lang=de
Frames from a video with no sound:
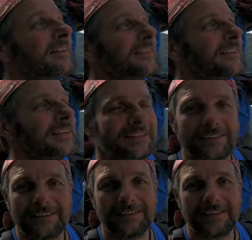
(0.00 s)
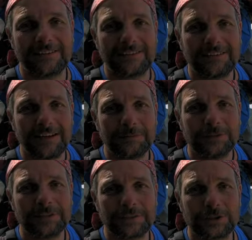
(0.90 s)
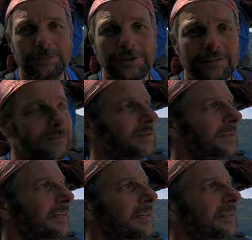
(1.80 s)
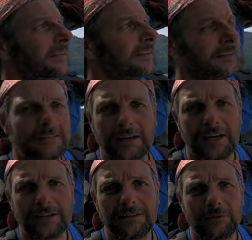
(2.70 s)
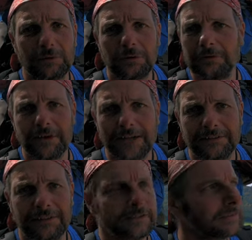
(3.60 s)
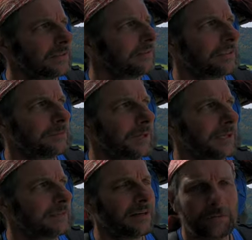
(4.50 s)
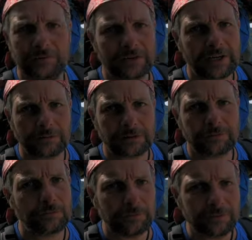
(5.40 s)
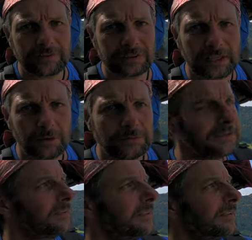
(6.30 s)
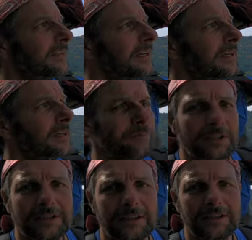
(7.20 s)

was ich jetzt als nächstes habe, das Spießhorn. Das ist gar nicht so weit tiefer, das liegt bei 1350, glaube ich, wenn ich mich nicht